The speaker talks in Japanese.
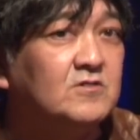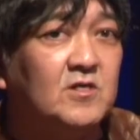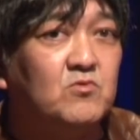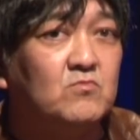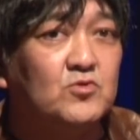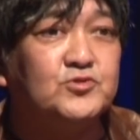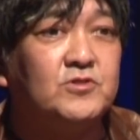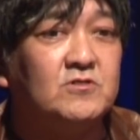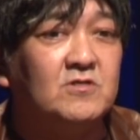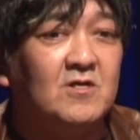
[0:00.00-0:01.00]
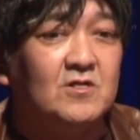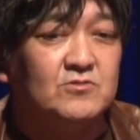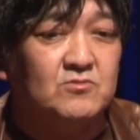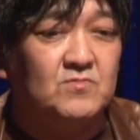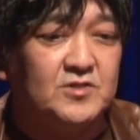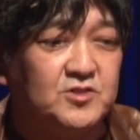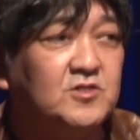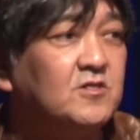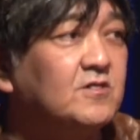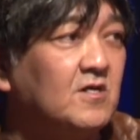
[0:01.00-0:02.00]
でももしその街
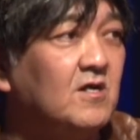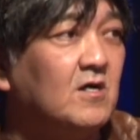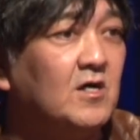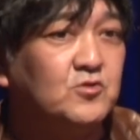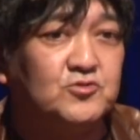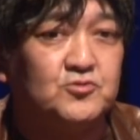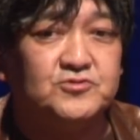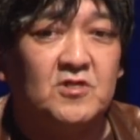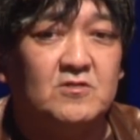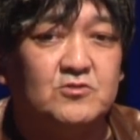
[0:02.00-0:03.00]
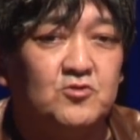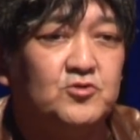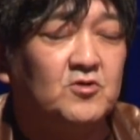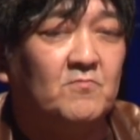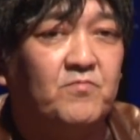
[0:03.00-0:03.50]
に出たらある日突然黒い人が